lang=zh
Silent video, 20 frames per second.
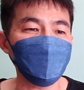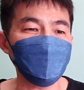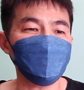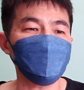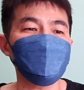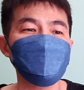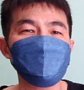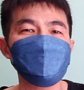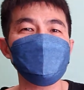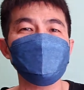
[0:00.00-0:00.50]
外
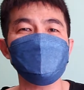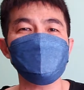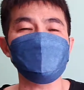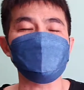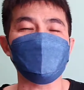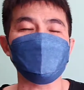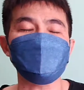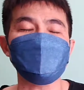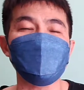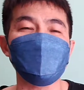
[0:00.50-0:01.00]
犯罪至
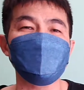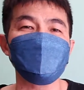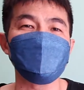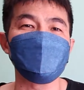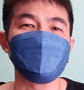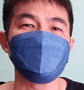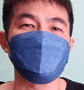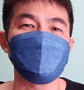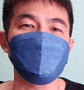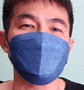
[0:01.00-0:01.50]
少要大
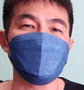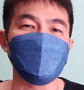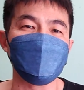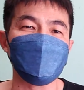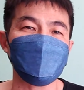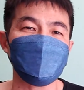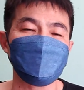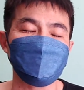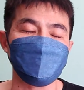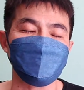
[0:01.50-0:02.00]
过以上
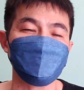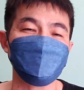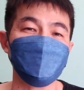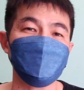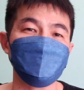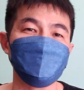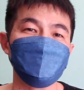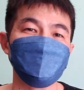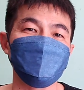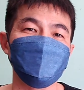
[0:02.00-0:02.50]
处
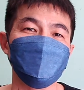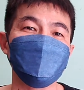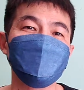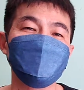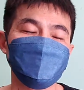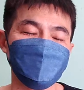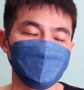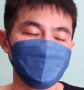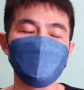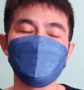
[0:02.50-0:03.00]
分是不
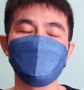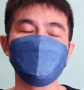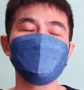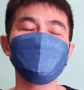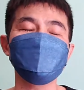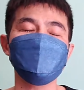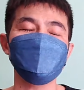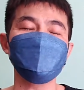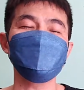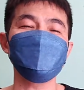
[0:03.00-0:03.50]
是？怎么可
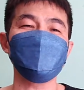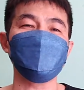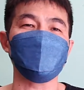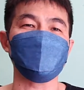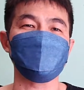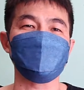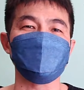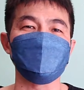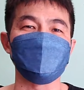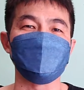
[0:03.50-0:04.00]
能申诫
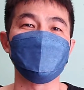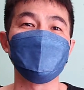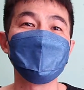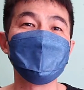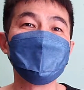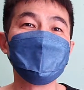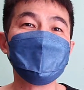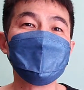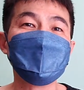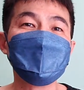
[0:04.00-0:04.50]
两次？
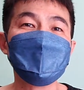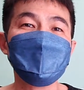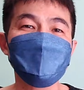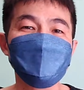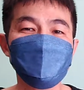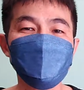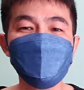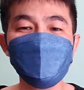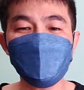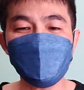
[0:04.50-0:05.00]

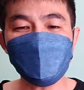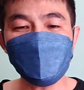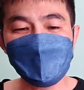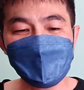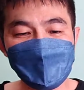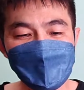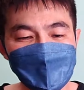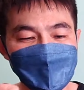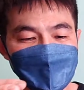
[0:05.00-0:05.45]
所以呢，